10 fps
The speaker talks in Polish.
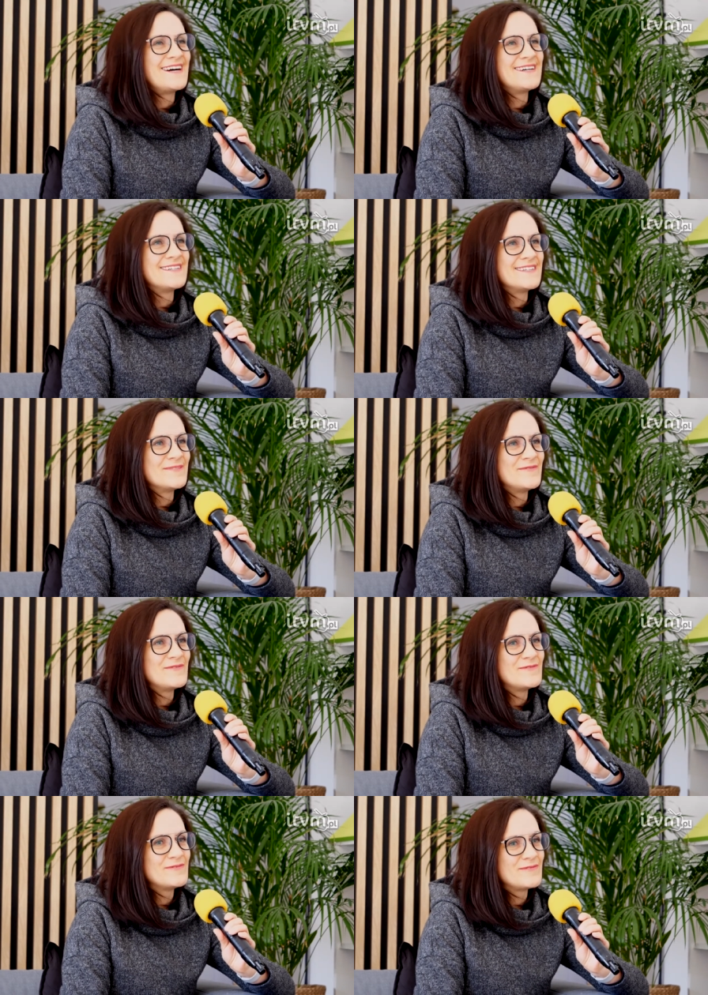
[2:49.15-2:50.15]
E,
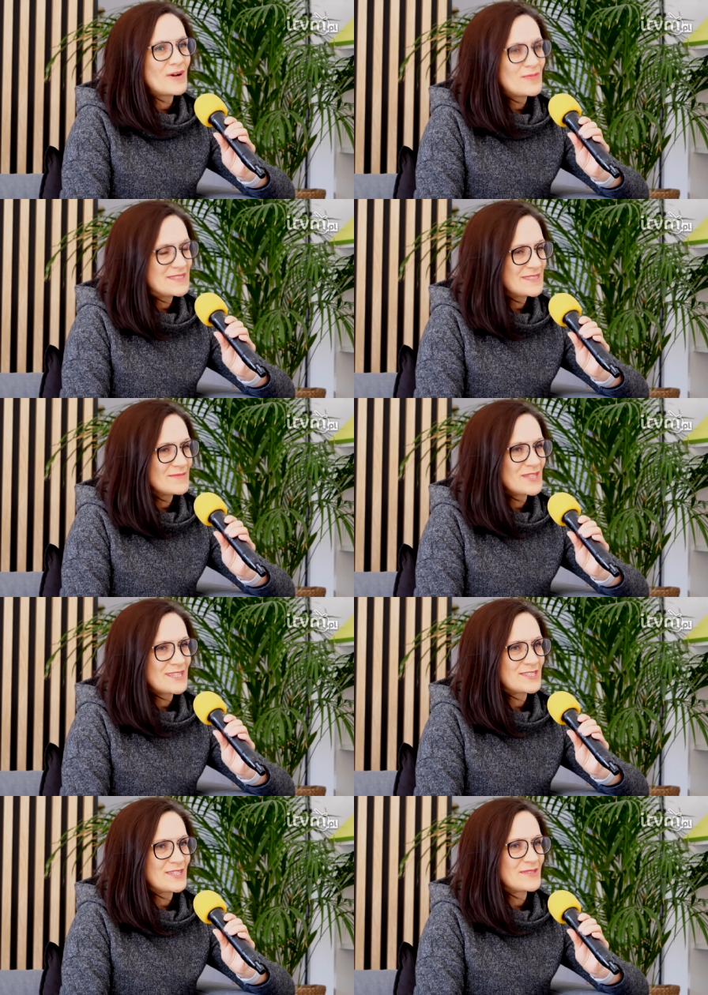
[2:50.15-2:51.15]
w obecnym
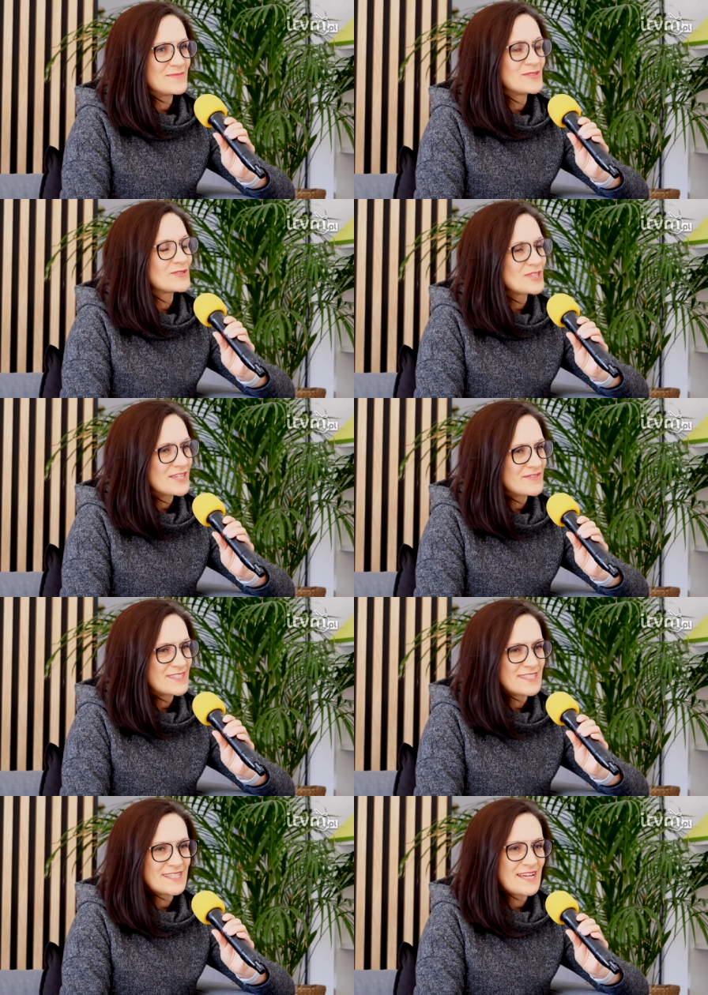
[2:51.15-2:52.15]
czasie, do
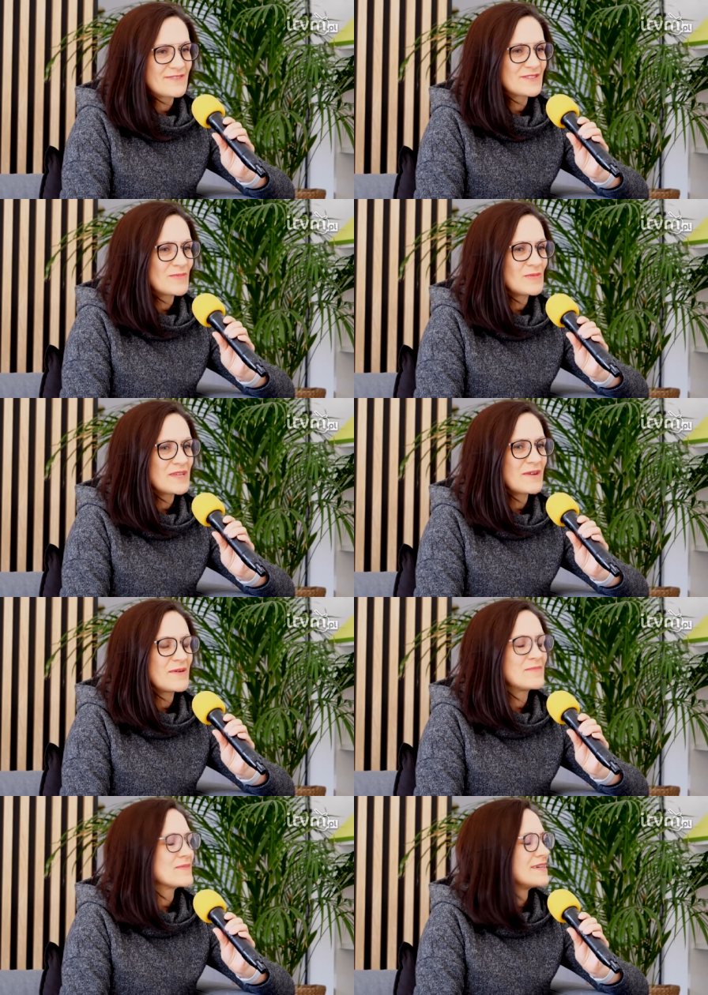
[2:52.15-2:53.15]
czerwca, tak jak
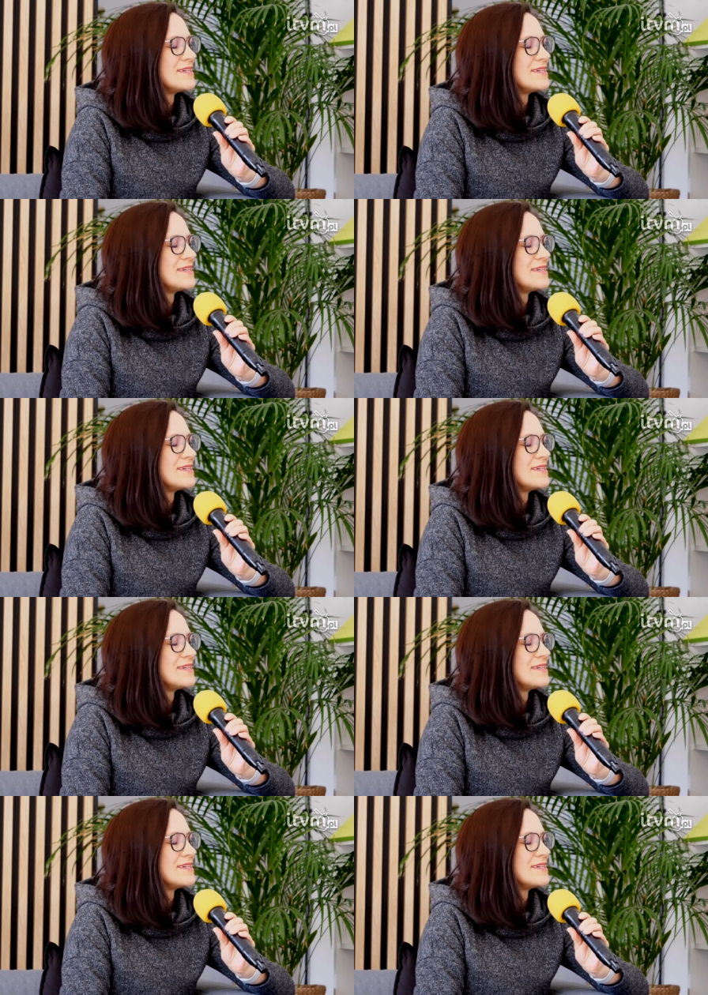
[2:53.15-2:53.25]
wspomniałam,